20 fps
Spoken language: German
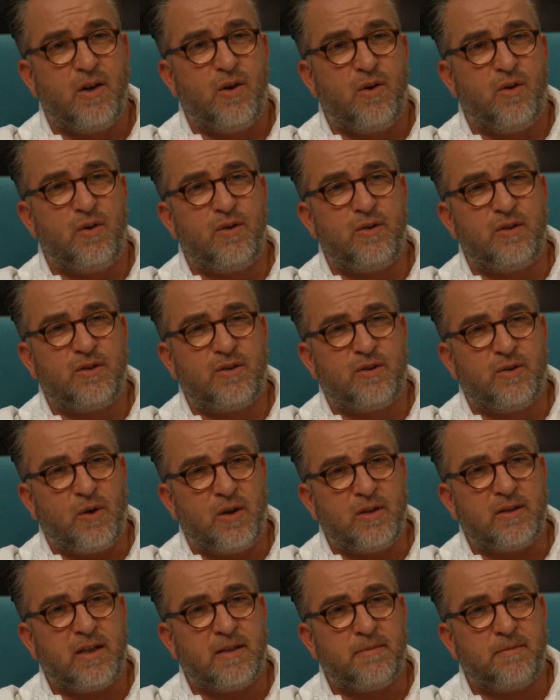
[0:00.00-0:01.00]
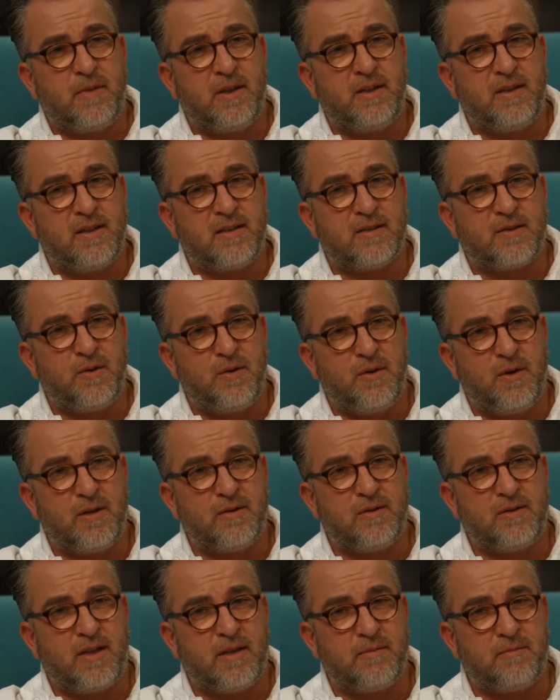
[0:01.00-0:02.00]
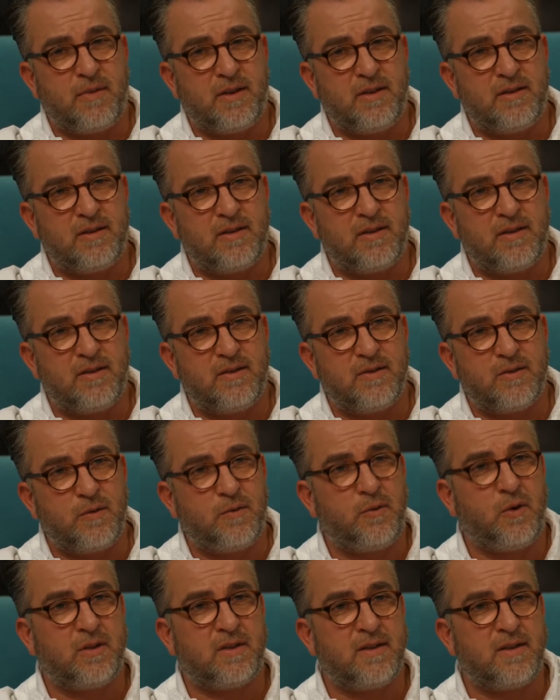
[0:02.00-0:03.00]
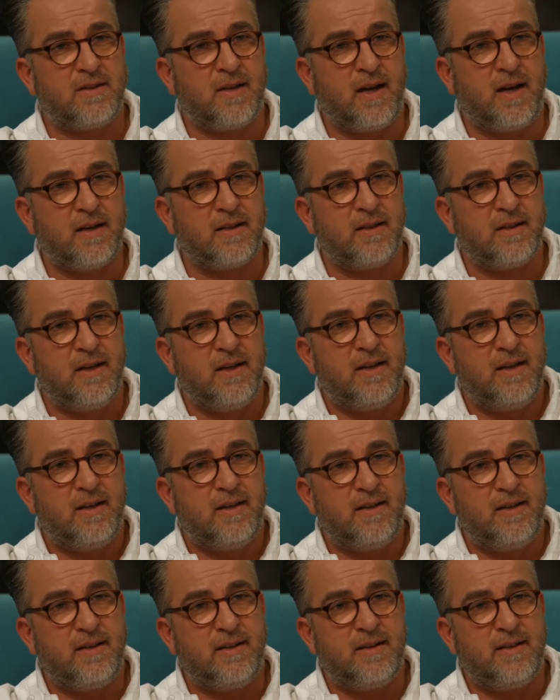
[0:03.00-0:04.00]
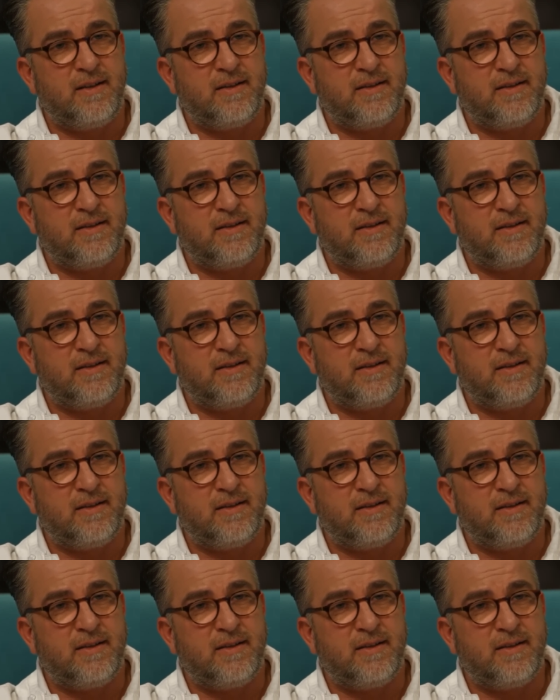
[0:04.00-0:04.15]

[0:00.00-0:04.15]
Und dort hat man das gehört und hat man äh, sofort gesagt, äh,